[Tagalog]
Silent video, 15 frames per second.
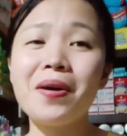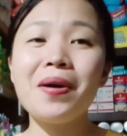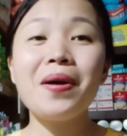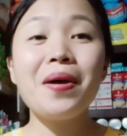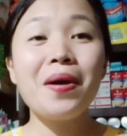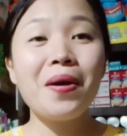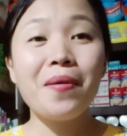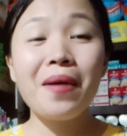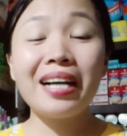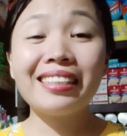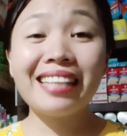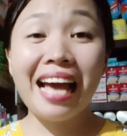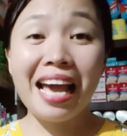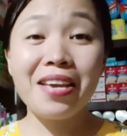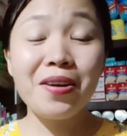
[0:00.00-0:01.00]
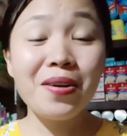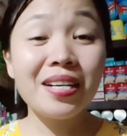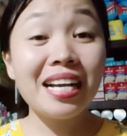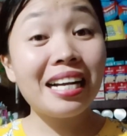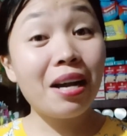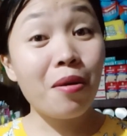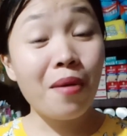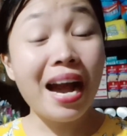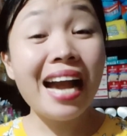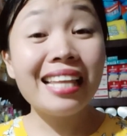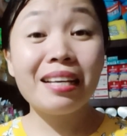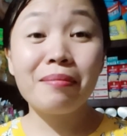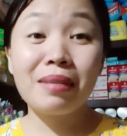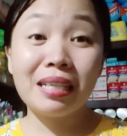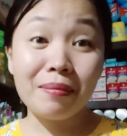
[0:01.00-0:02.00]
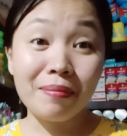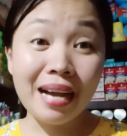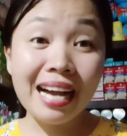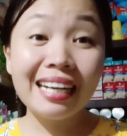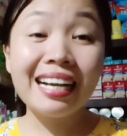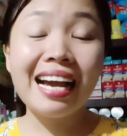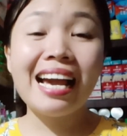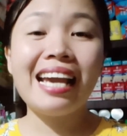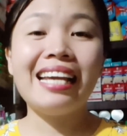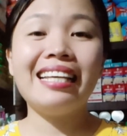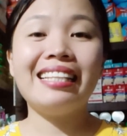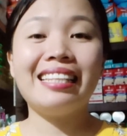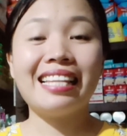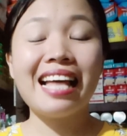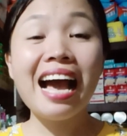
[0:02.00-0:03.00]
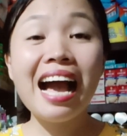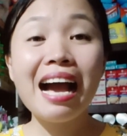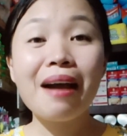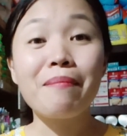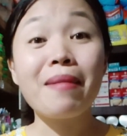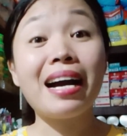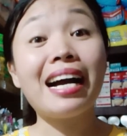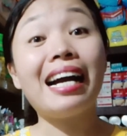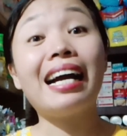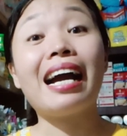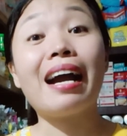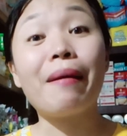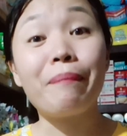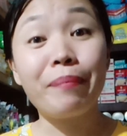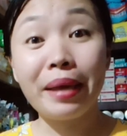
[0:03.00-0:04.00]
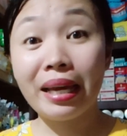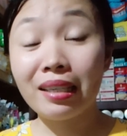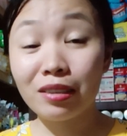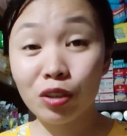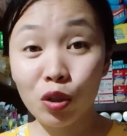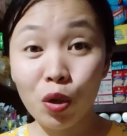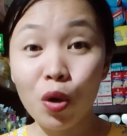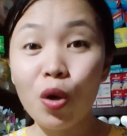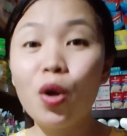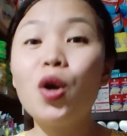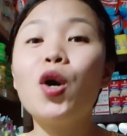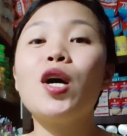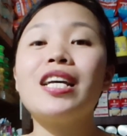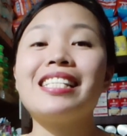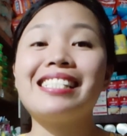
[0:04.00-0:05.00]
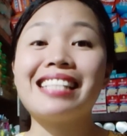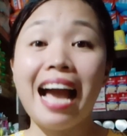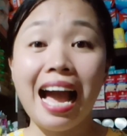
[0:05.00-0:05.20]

Huwag tayong gagawa ng mga bagay na makakaapekto sa